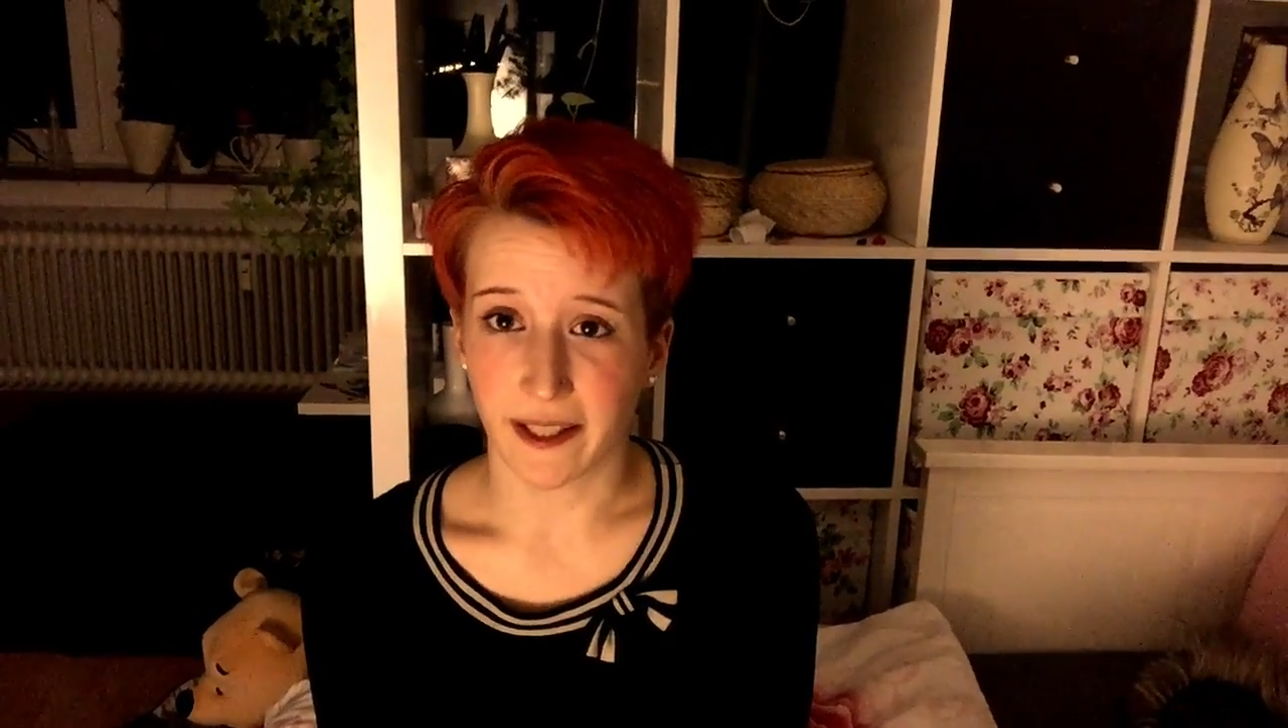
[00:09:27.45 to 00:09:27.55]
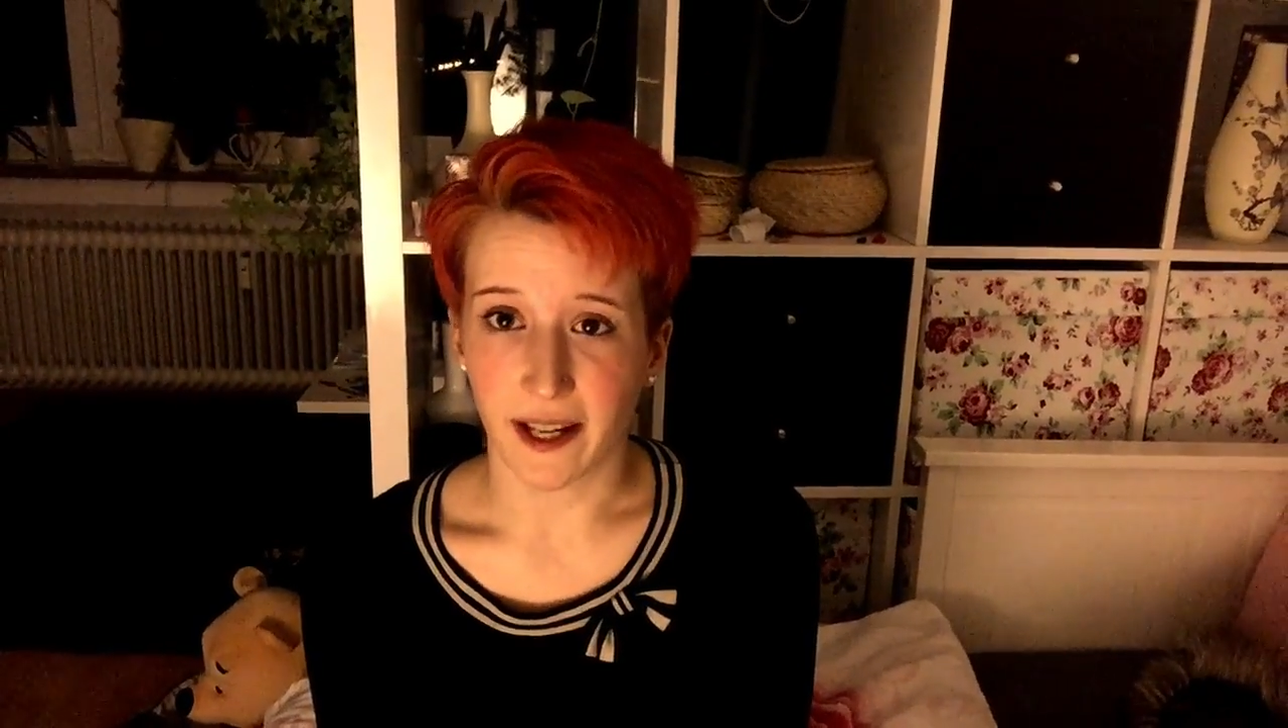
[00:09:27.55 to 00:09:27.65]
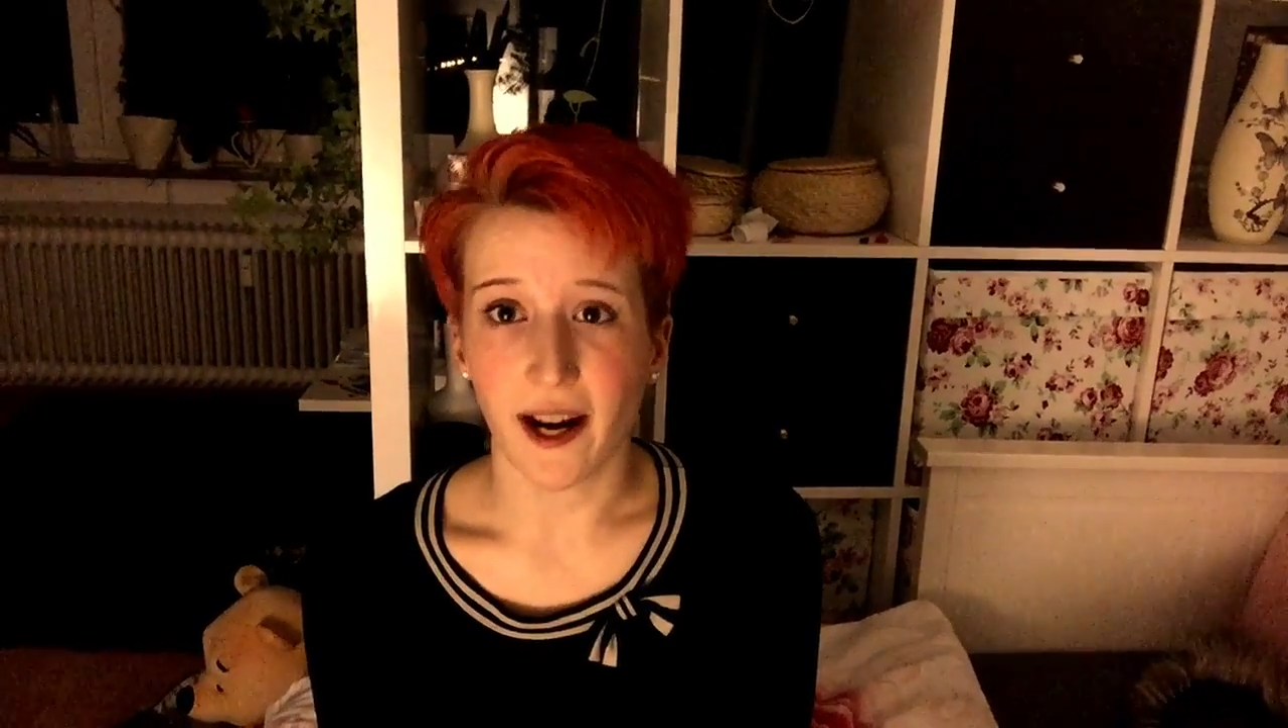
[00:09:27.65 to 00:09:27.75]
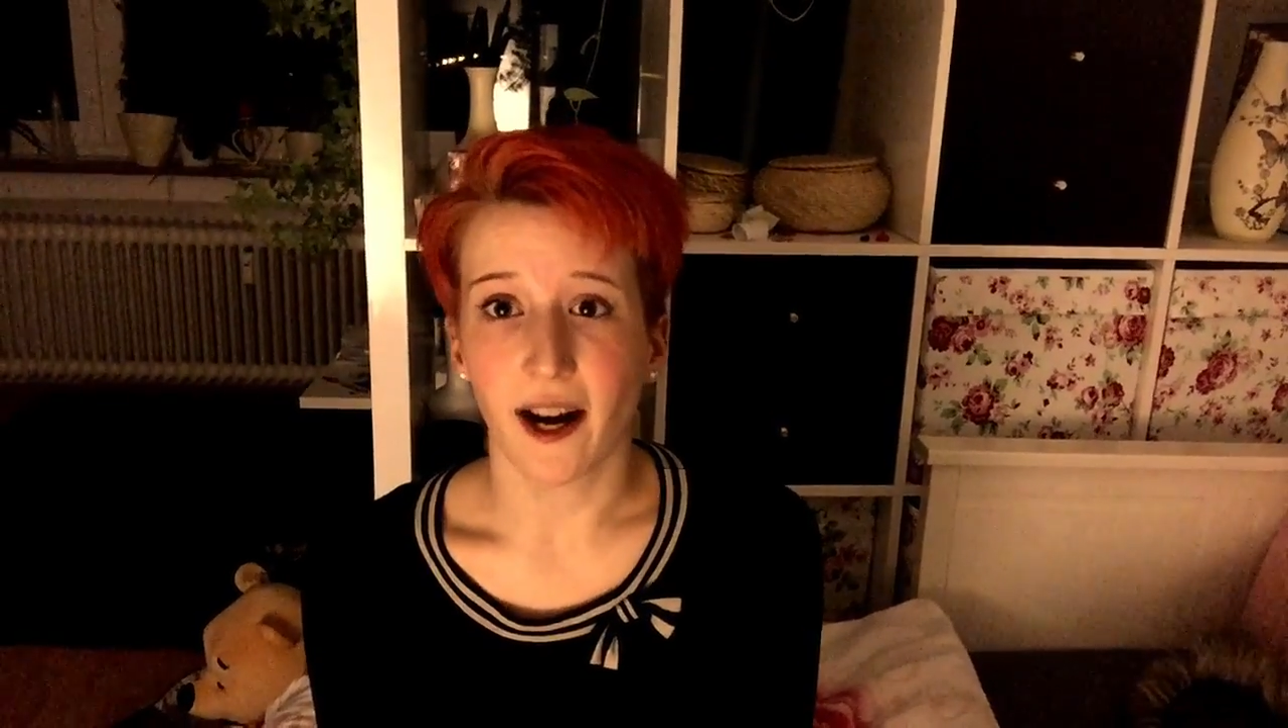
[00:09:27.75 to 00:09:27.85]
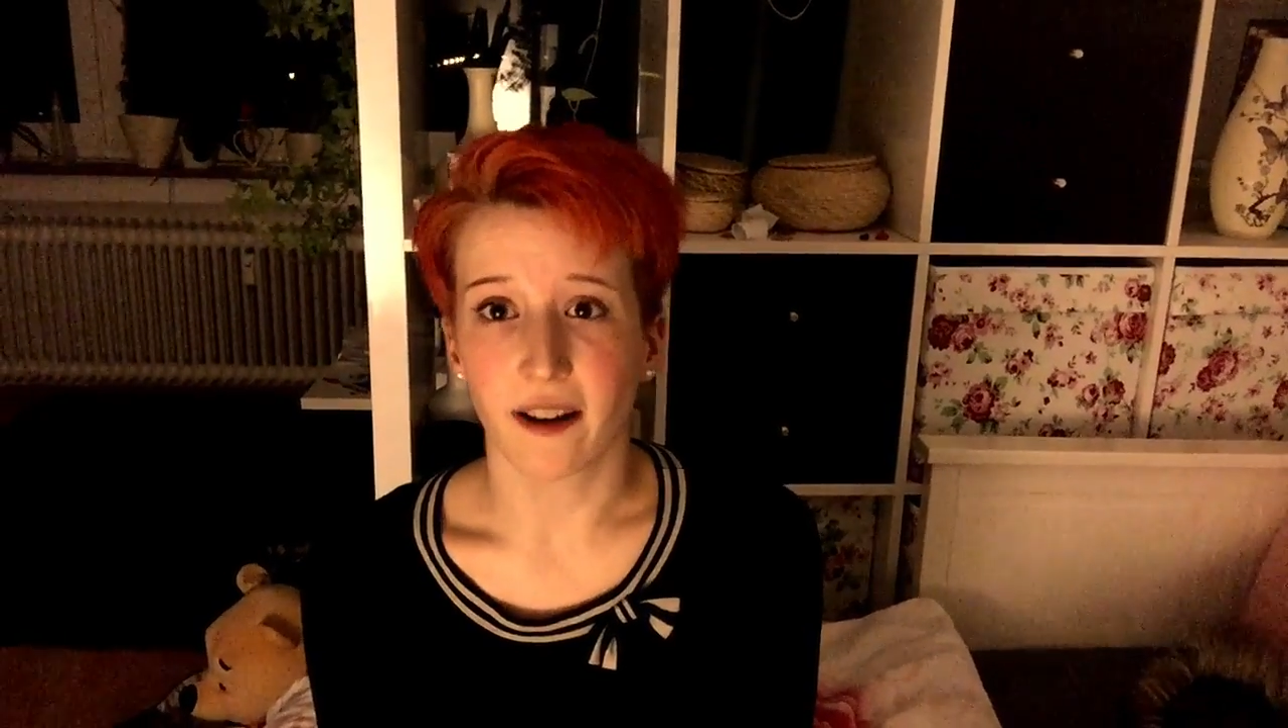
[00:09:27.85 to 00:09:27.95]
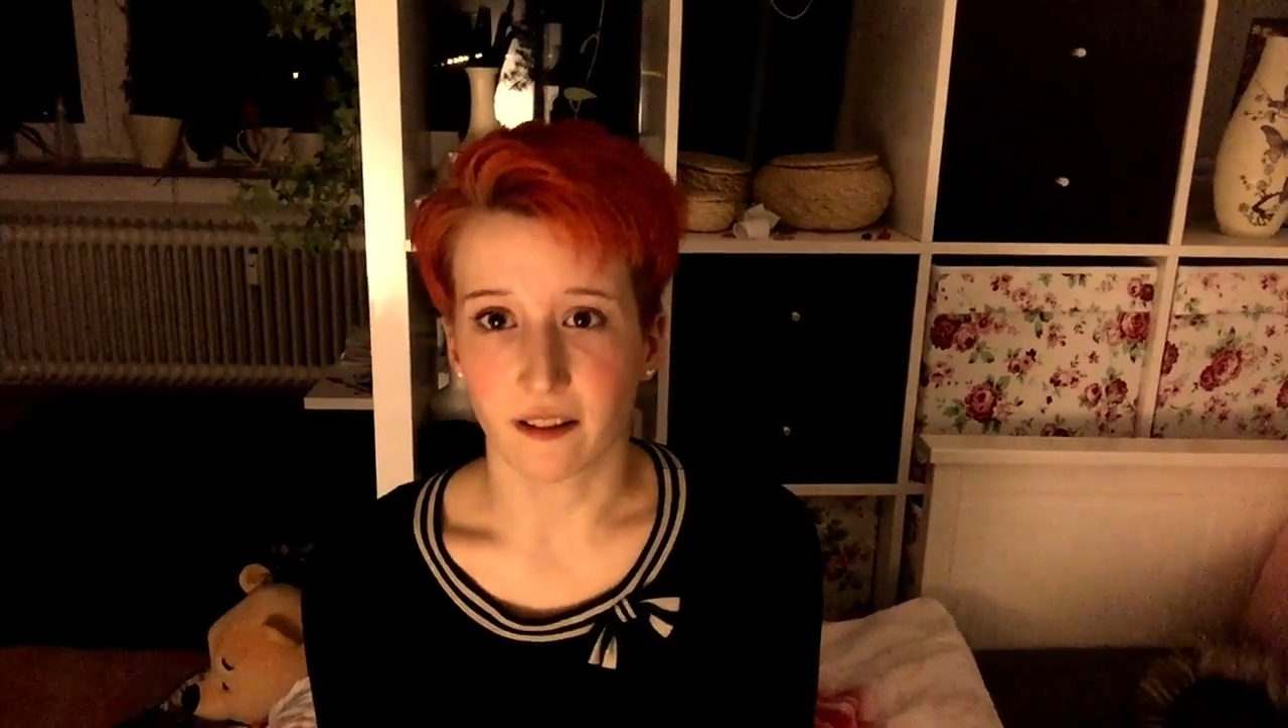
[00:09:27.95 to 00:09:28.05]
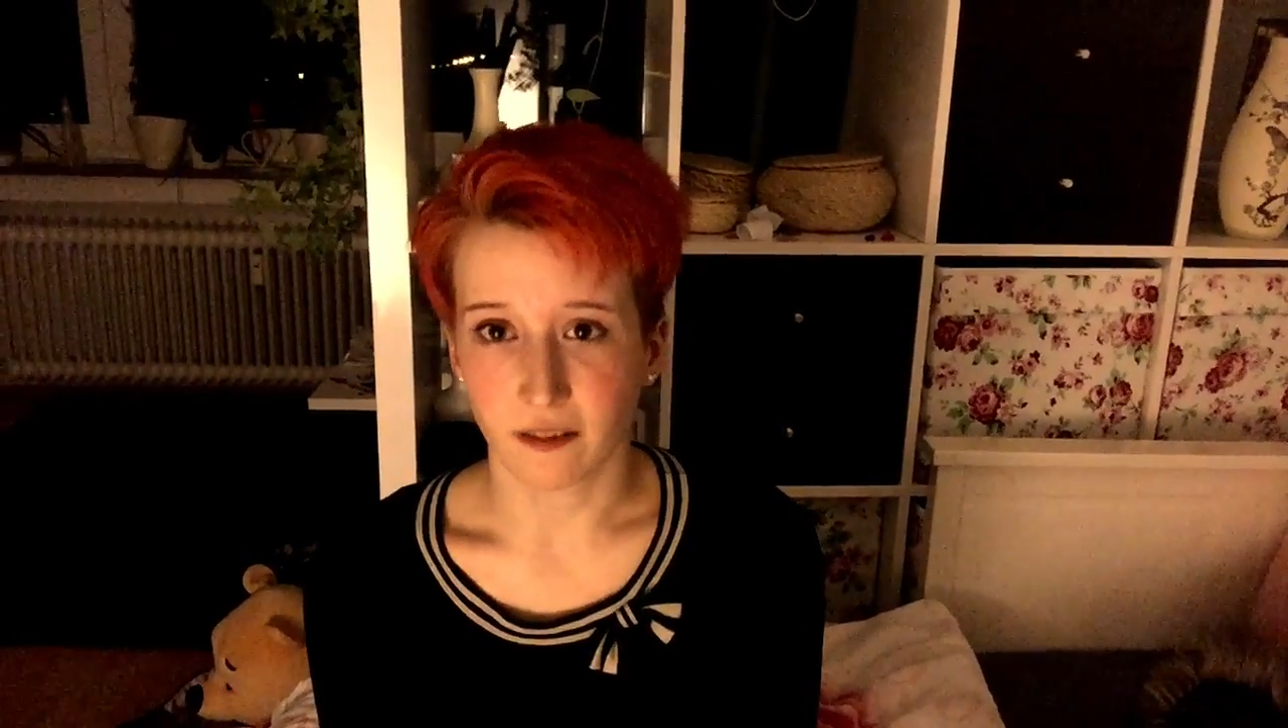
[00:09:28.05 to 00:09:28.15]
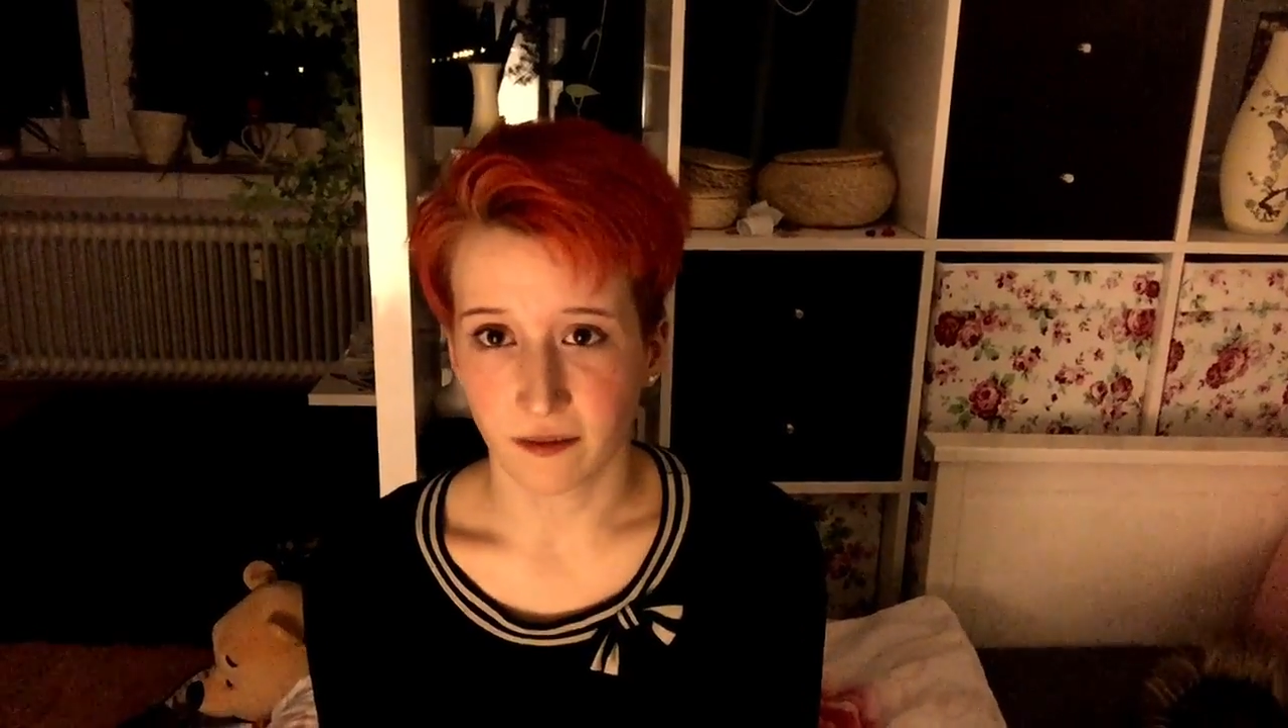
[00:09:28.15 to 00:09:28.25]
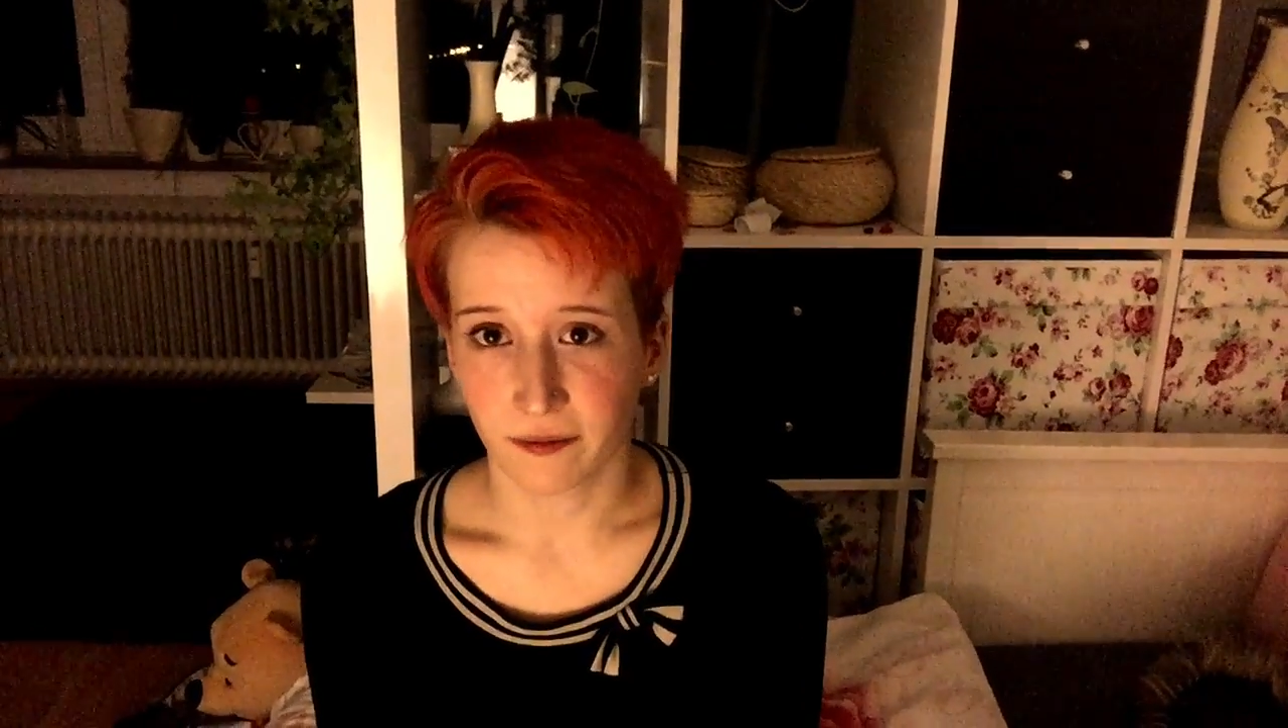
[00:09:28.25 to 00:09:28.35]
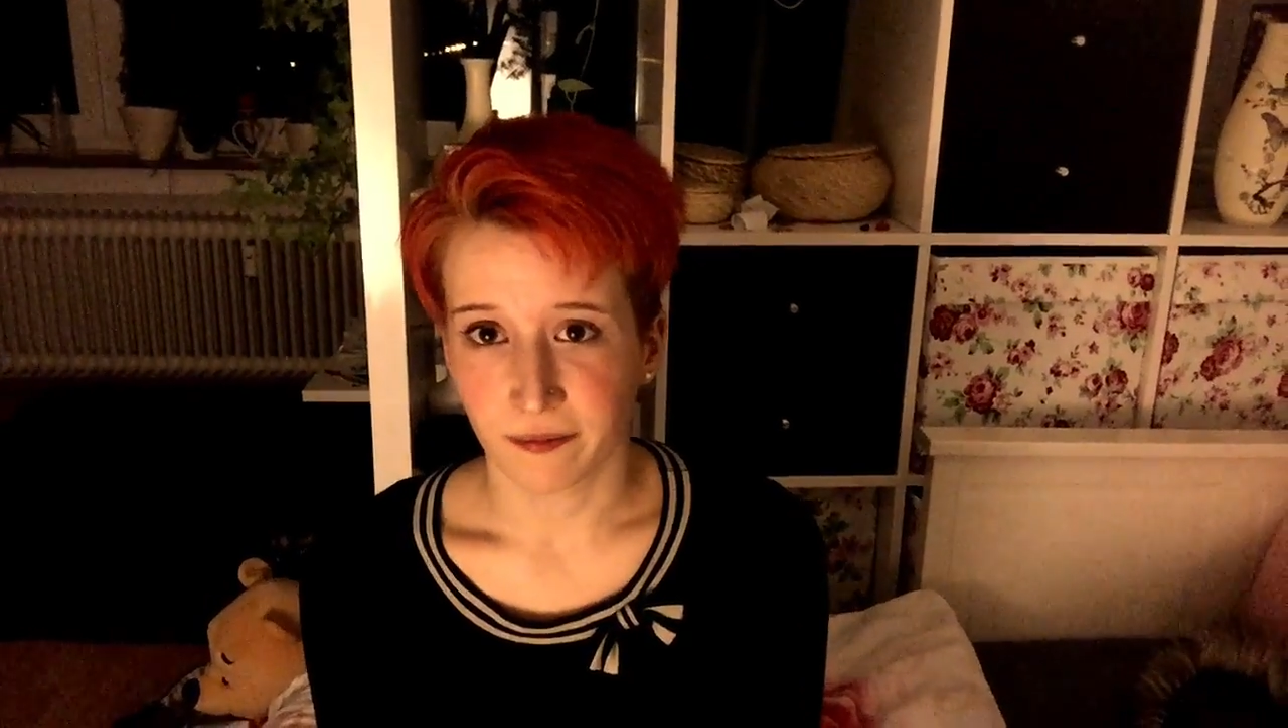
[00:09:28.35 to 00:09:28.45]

nach Haaren